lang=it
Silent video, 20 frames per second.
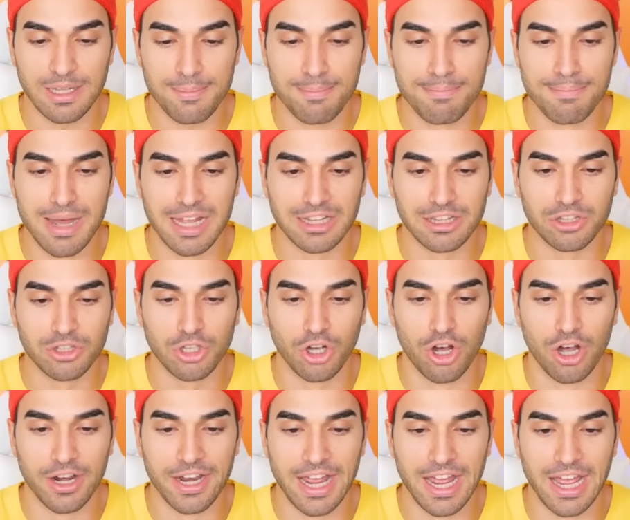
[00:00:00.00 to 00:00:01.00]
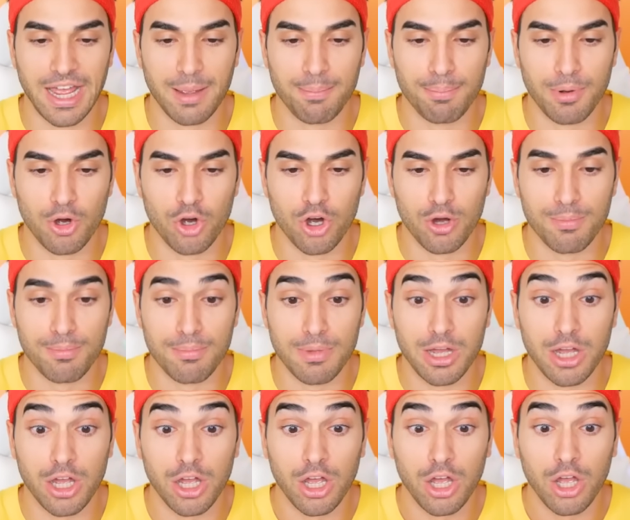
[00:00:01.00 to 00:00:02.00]
Mattone,
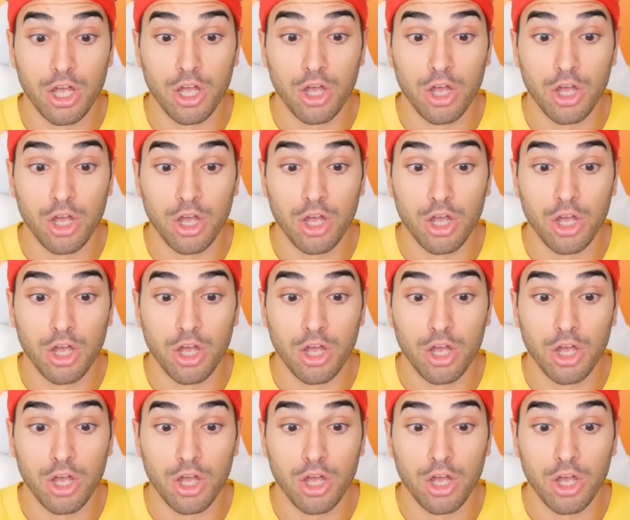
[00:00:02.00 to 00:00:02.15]
boom!